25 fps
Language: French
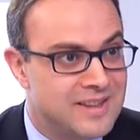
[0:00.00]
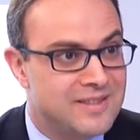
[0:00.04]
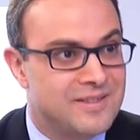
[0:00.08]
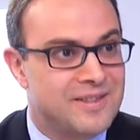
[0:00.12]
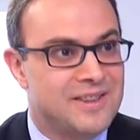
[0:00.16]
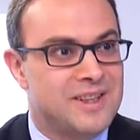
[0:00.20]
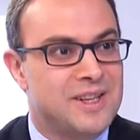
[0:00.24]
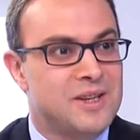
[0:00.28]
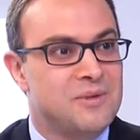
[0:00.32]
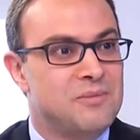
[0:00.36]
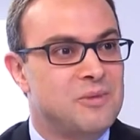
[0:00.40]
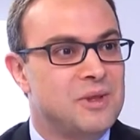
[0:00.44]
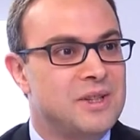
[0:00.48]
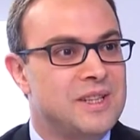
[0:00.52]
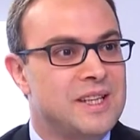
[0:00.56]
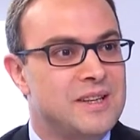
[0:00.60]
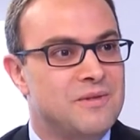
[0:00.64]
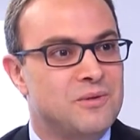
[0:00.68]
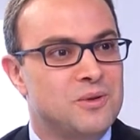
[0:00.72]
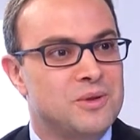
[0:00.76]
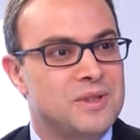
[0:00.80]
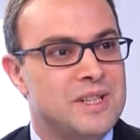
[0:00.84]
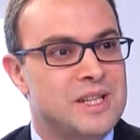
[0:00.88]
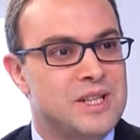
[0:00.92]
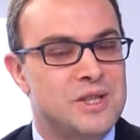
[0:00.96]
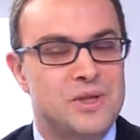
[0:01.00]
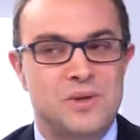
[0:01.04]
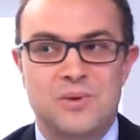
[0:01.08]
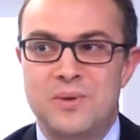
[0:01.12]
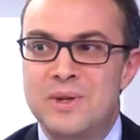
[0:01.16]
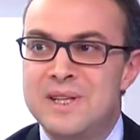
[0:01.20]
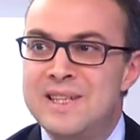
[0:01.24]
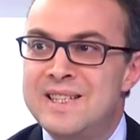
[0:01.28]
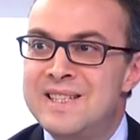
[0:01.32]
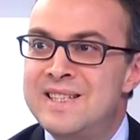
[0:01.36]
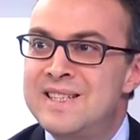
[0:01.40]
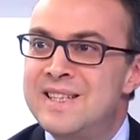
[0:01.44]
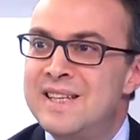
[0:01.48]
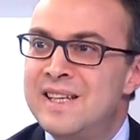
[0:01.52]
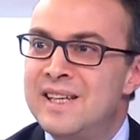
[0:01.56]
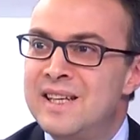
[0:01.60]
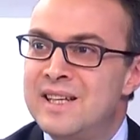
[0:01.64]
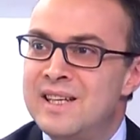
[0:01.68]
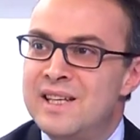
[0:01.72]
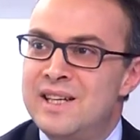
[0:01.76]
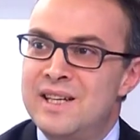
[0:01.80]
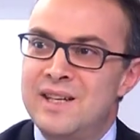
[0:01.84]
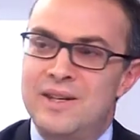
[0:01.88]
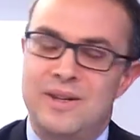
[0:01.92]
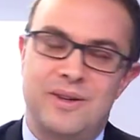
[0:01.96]
voilà, mais davantage de laisser
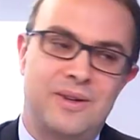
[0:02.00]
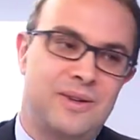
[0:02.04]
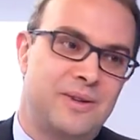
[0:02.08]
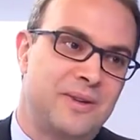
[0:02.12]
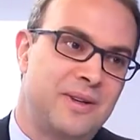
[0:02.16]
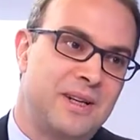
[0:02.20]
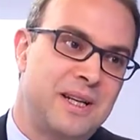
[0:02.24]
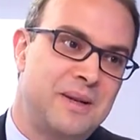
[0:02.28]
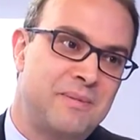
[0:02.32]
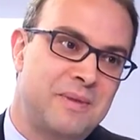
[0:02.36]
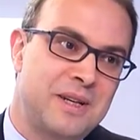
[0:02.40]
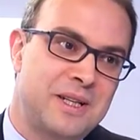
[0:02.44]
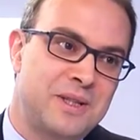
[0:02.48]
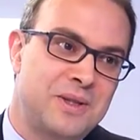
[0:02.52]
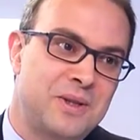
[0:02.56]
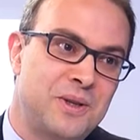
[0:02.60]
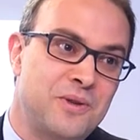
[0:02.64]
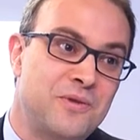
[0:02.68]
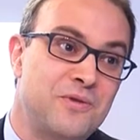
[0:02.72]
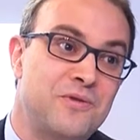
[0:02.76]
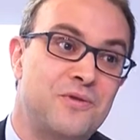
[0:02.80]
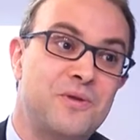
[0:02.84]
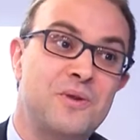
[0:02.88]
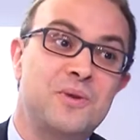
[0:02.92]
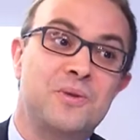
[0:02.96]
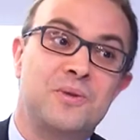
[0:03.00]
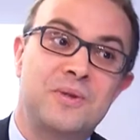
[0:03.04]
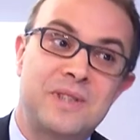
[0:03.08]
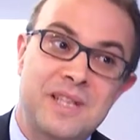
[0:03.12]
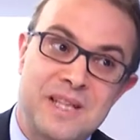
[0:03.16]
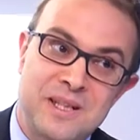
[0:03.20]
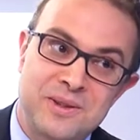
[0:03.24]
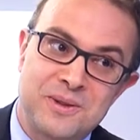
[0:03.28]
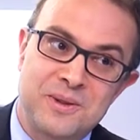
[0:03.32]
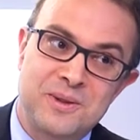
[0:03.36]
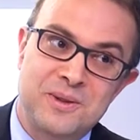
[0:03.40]
les personnes volontaires